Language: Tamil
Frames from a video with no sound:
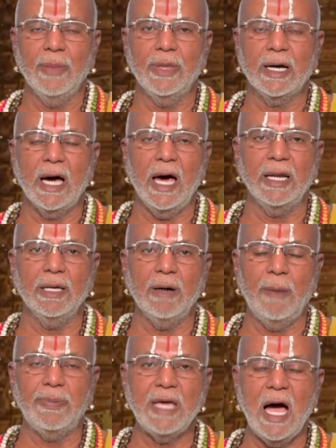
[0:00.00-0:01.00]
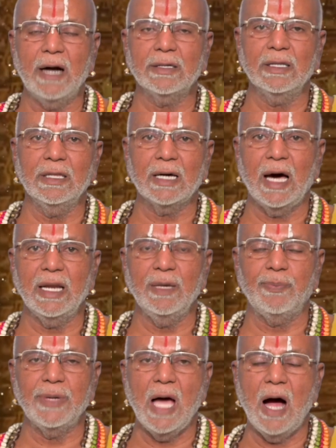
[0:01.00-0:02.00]
அந்த காரியம் அப்படி ஆகட்டும் இந்த
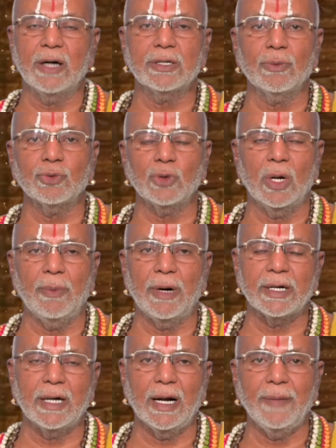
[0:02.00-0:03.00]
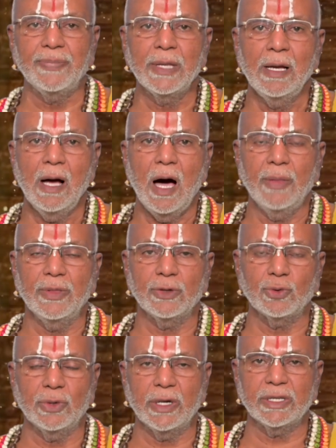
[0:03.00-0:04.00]
காரியம் இப்படி ஆகட்டும் சொல்ல மாட்டானாம்
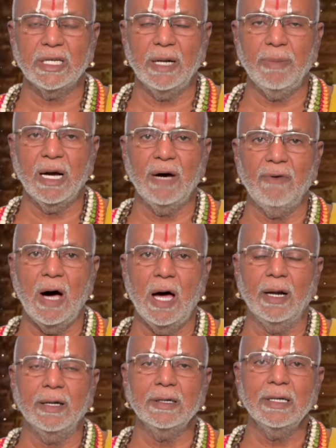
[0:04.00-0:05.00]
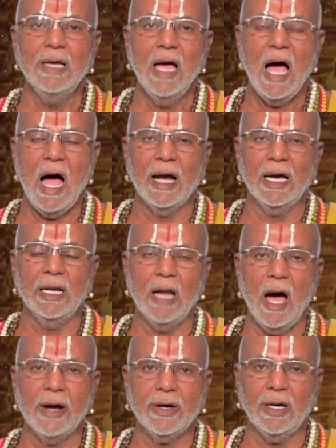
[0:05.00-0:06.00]
அந்த சுதர்சன பகவான் அங்கே
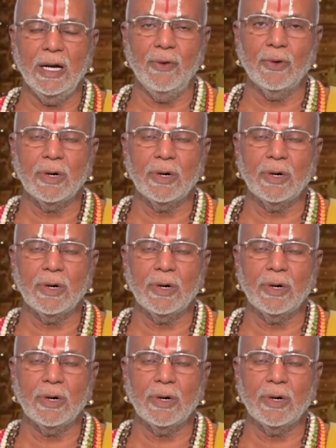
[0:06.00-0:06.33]
நாக்கிற